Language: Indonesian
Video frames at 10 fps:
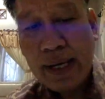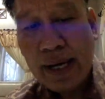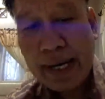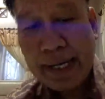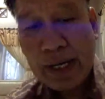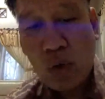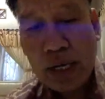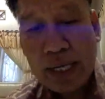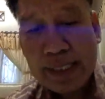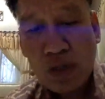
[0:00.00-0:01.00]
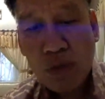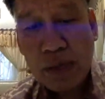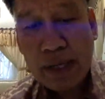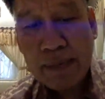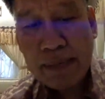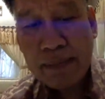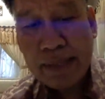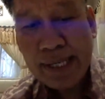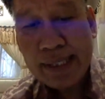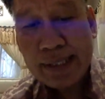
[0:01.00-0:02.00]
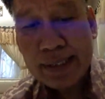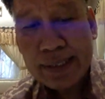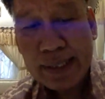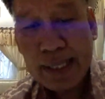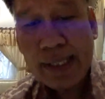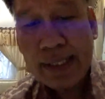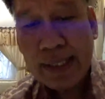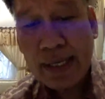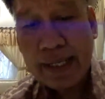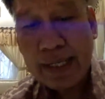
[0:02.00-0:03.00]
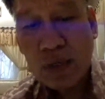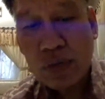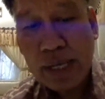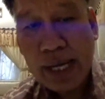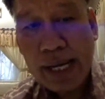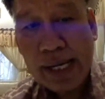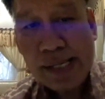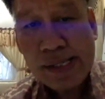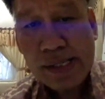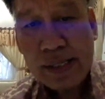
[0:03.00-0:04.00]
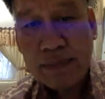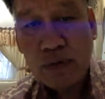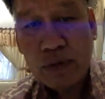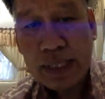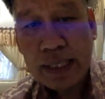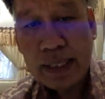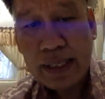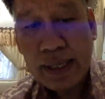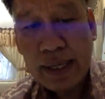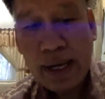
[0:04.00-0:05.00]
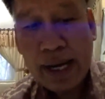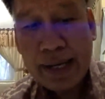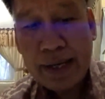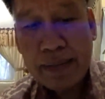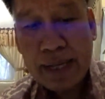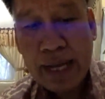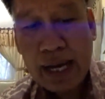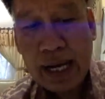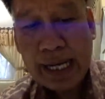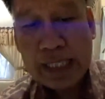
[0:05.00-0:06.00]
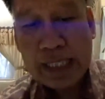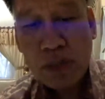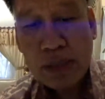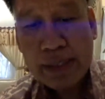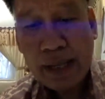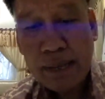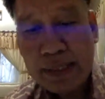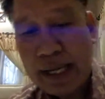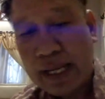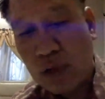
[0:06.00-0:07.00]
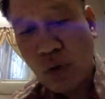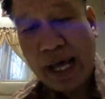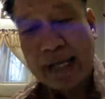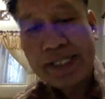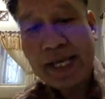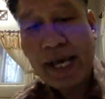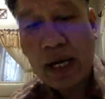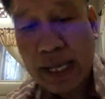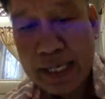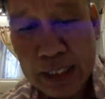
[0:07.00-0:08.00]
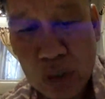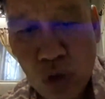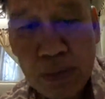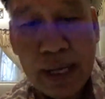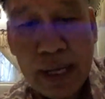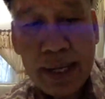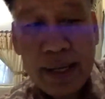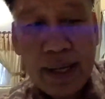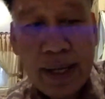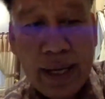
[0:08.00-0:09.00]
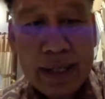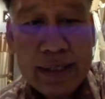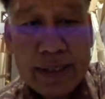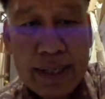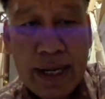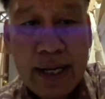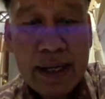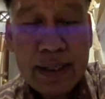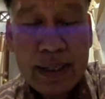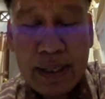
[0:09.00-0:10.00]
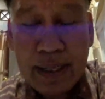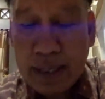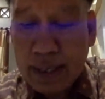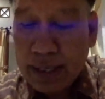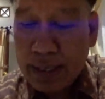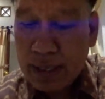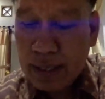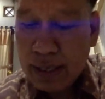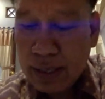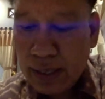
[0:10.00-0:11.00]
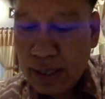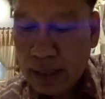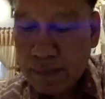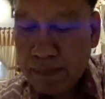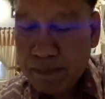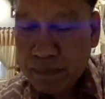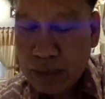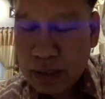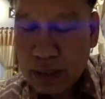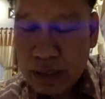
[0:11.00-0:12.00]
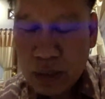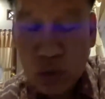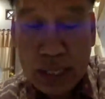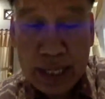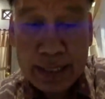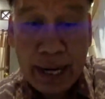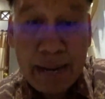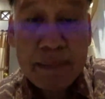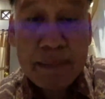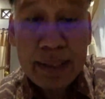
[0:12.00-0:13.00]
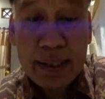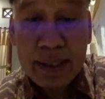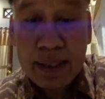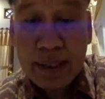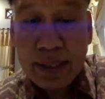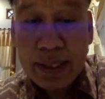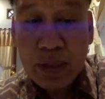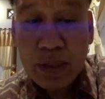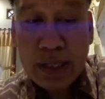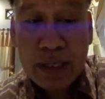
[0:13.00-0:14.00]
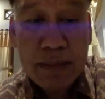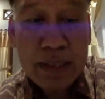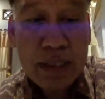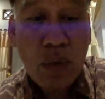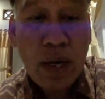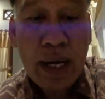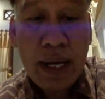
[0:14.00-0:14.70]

adenokarsinoma yang paling banyak ya, adeno CA, kemudian ada namanya karsinoma sel besar atau large cell karsinoma. Secara uh, kegunaan terapi itu hanya dibagi dua,